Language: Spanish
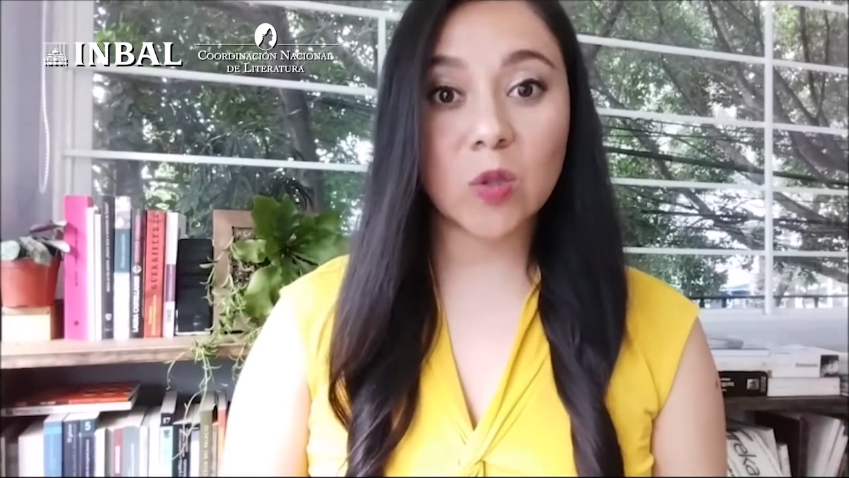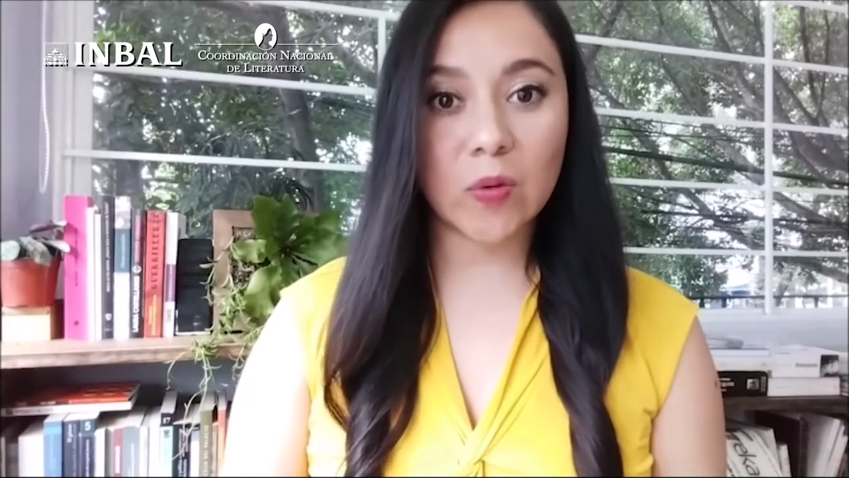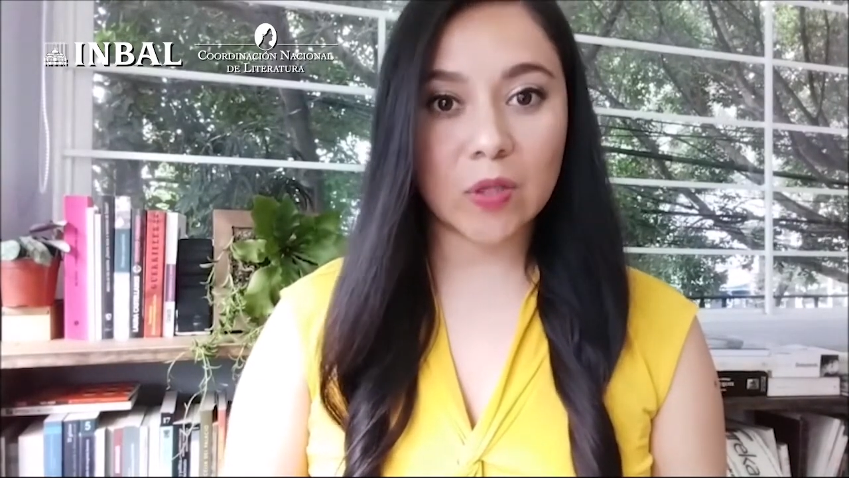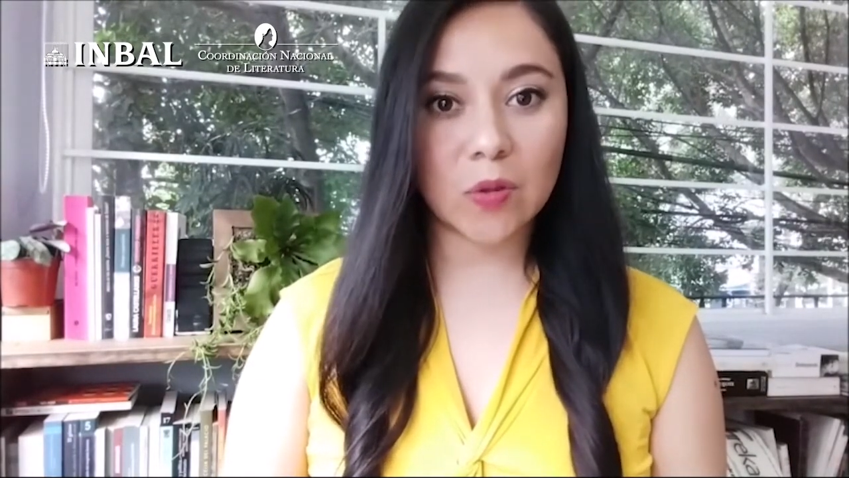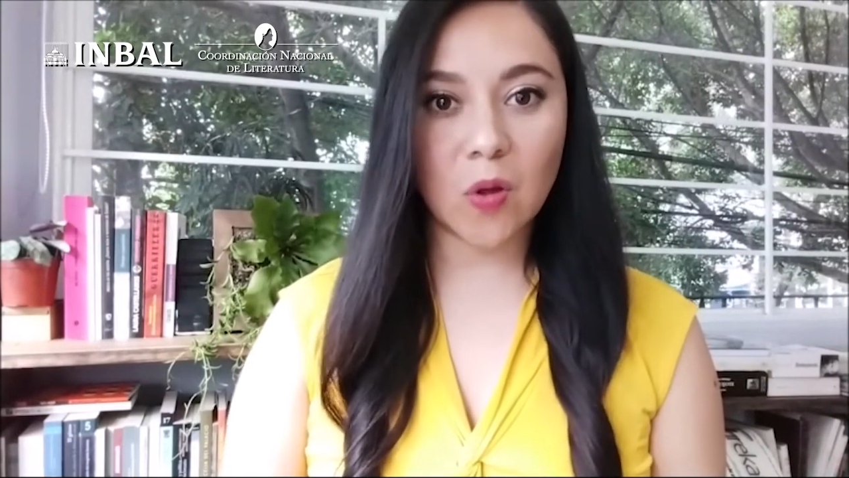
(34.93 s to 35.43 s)

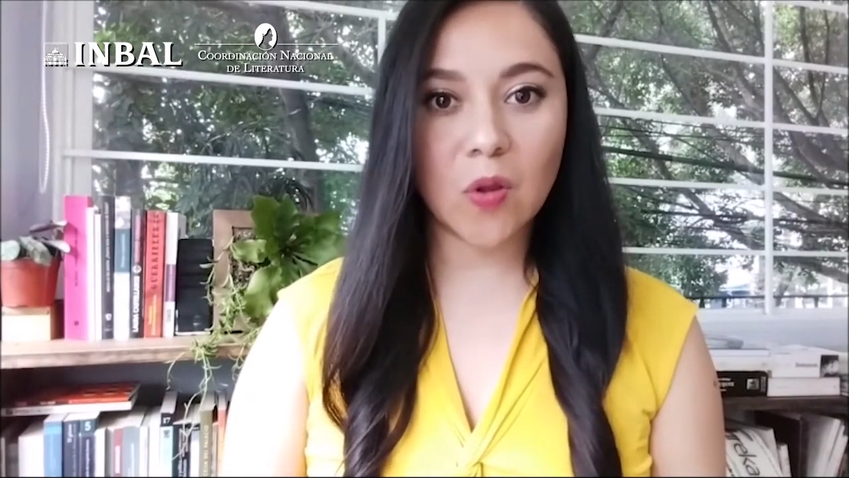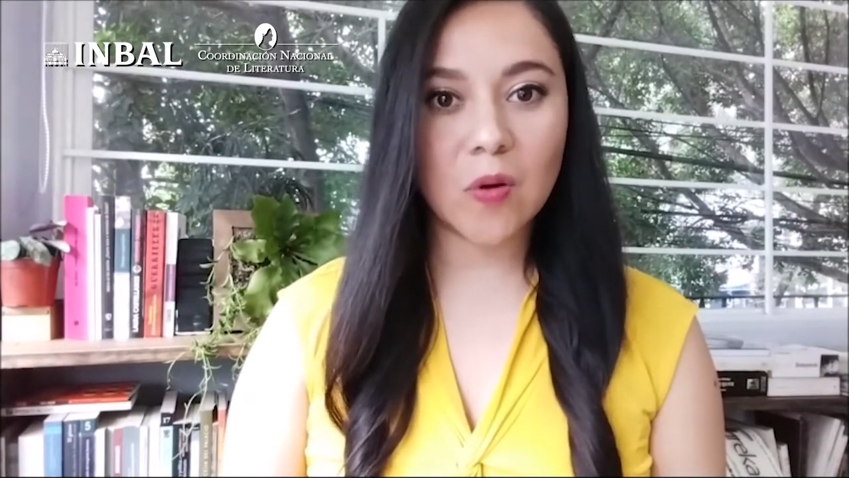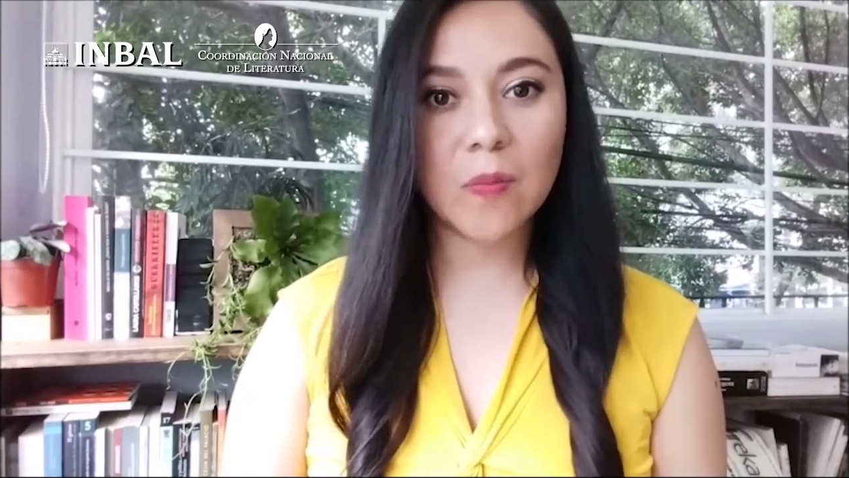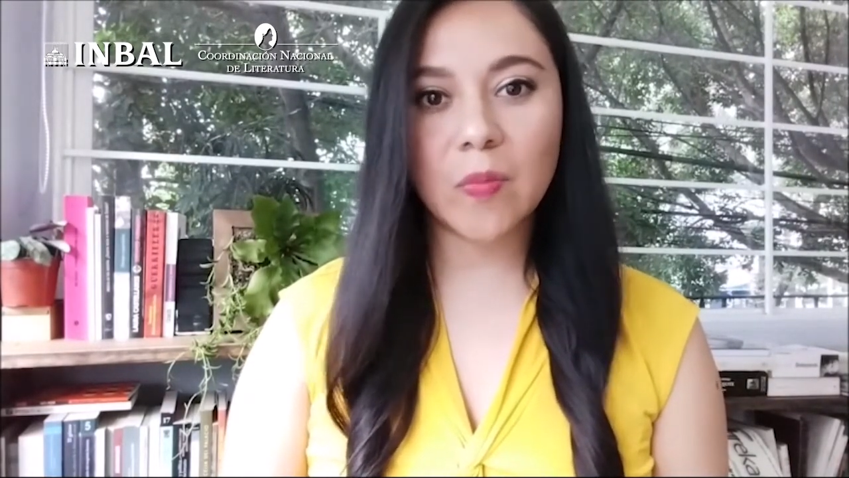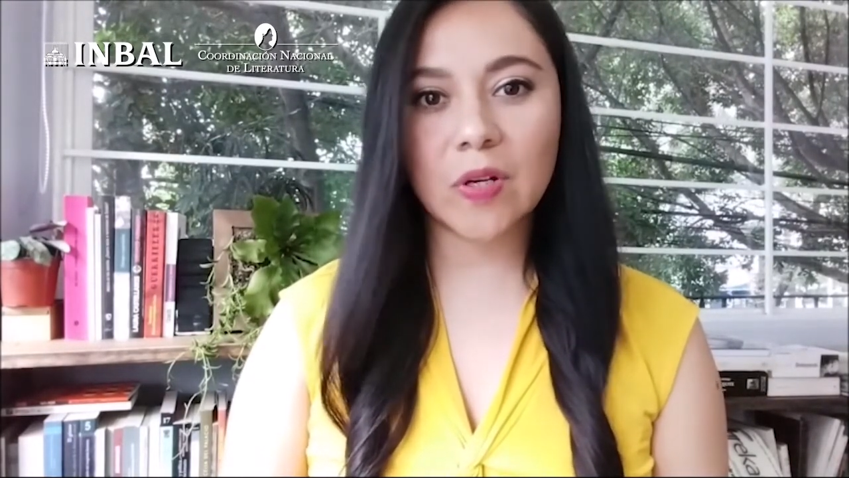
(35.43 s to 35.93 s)
sobre
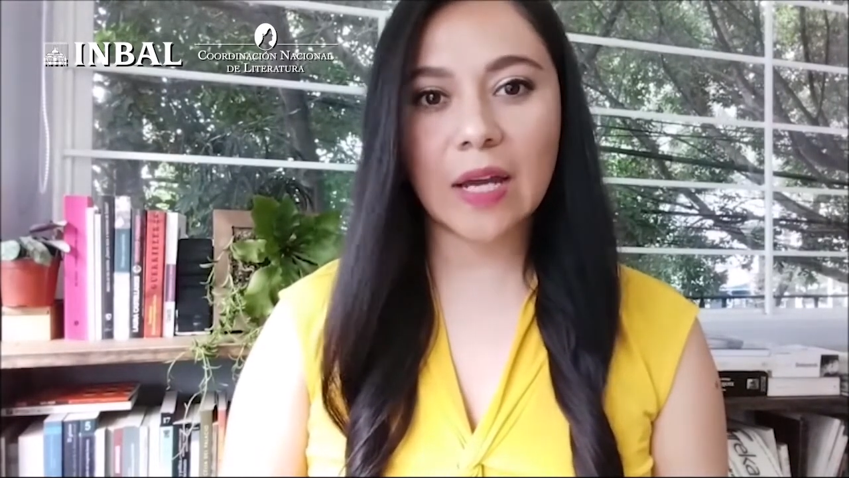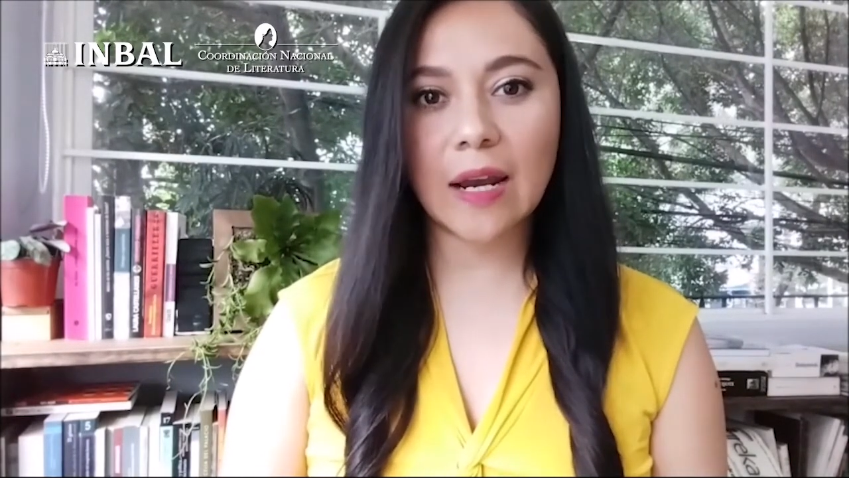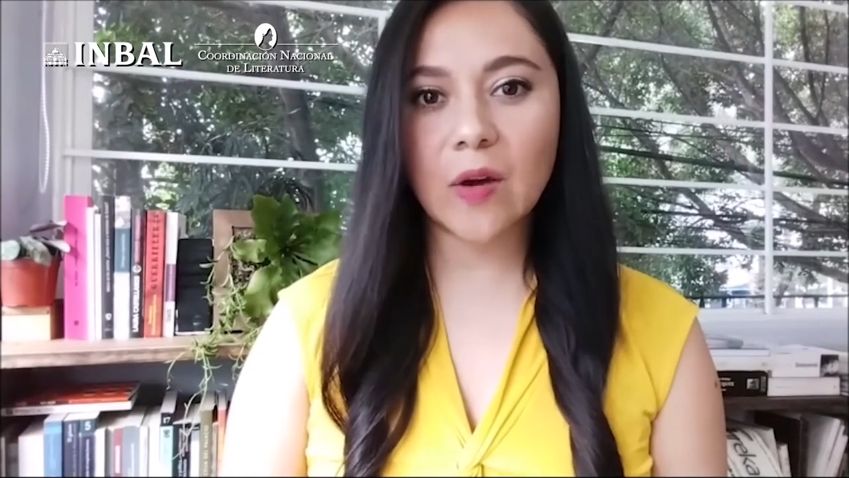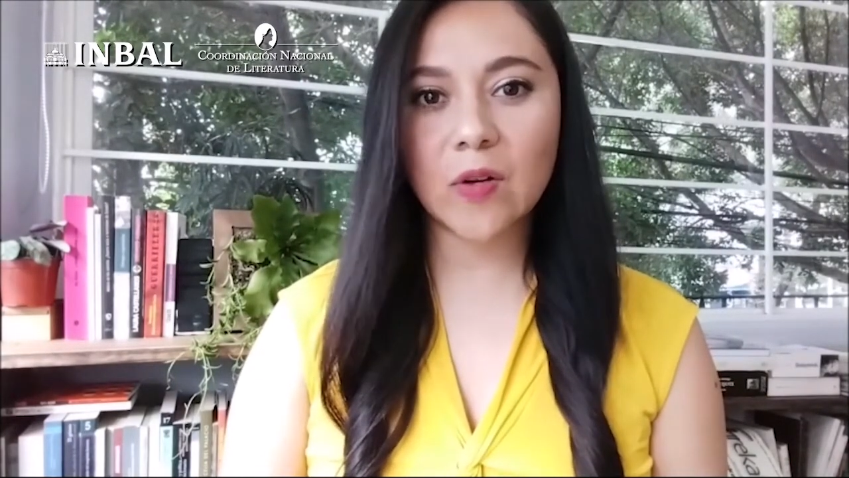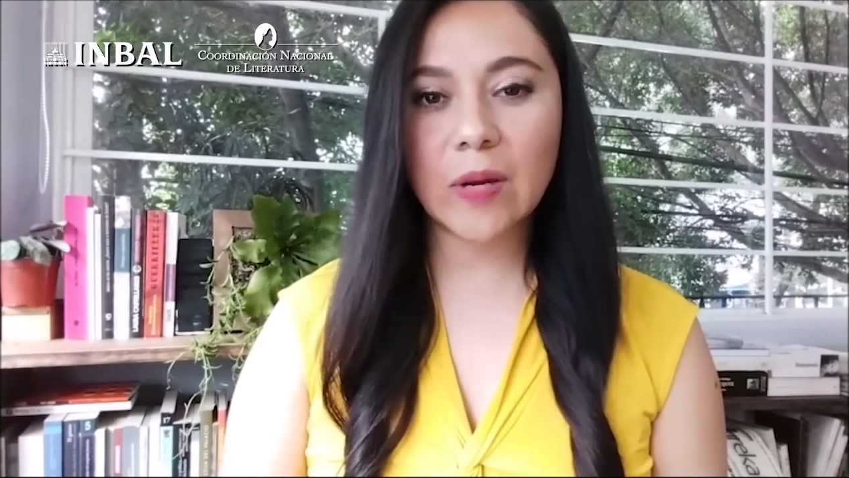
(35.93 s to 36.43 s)
todo porque
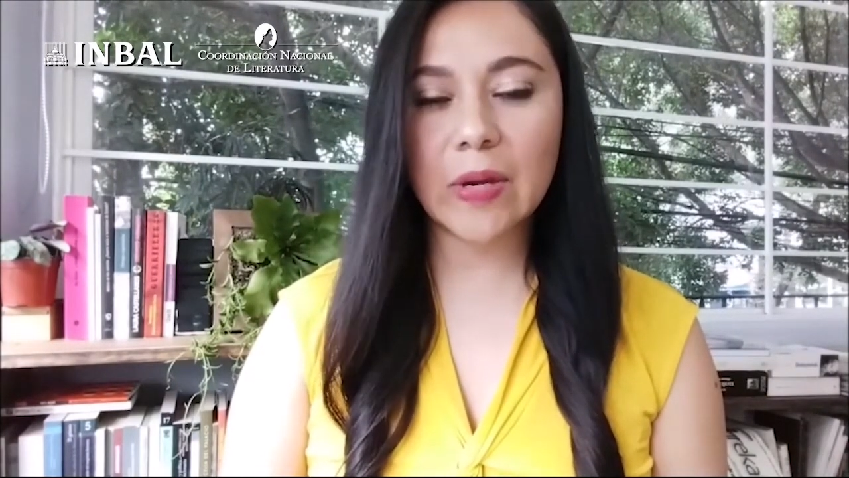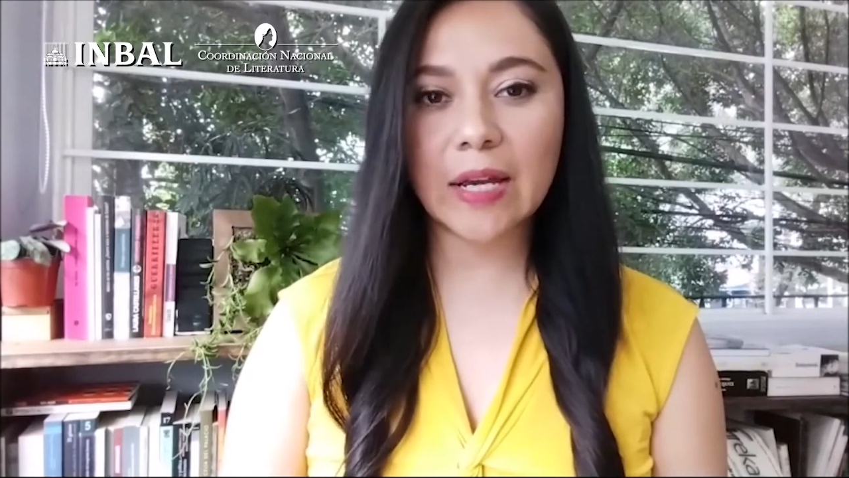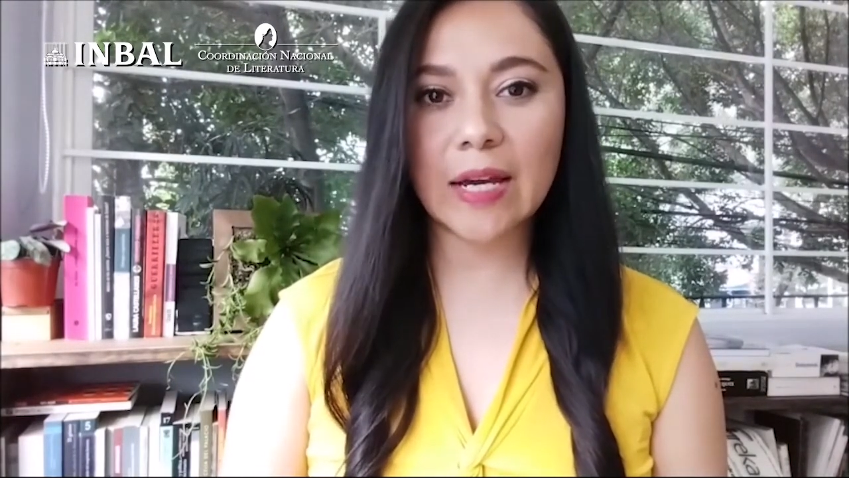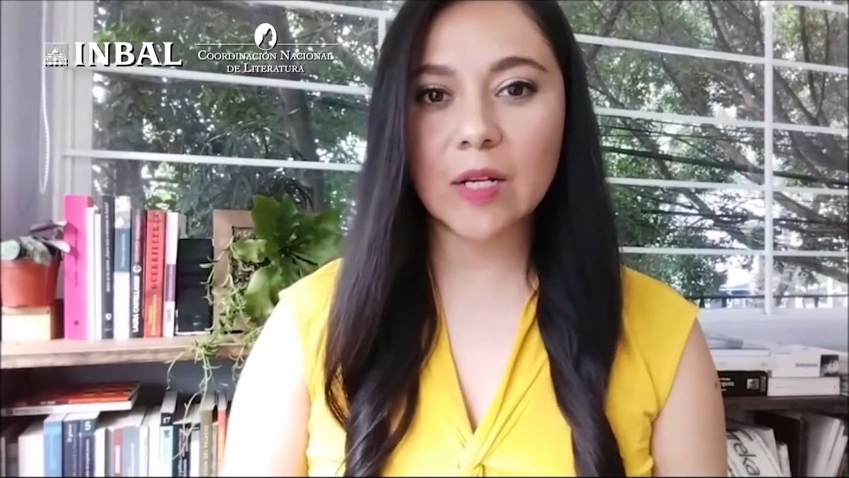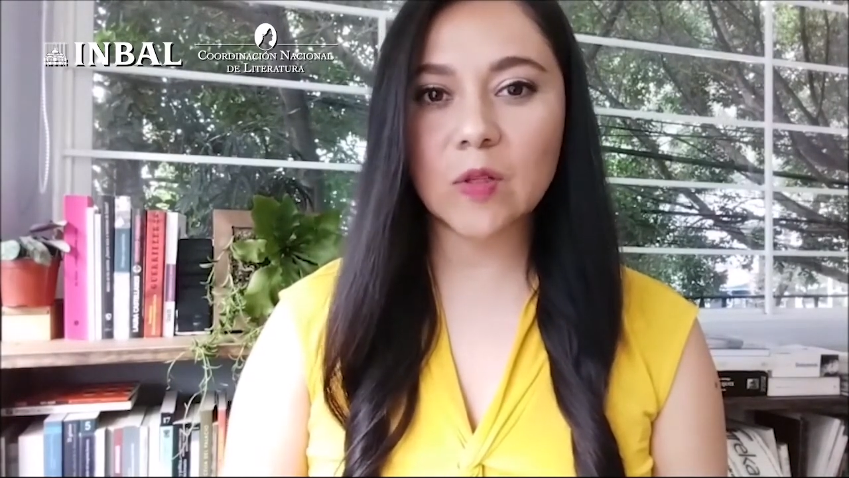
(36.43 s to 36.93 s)
Leona Vicario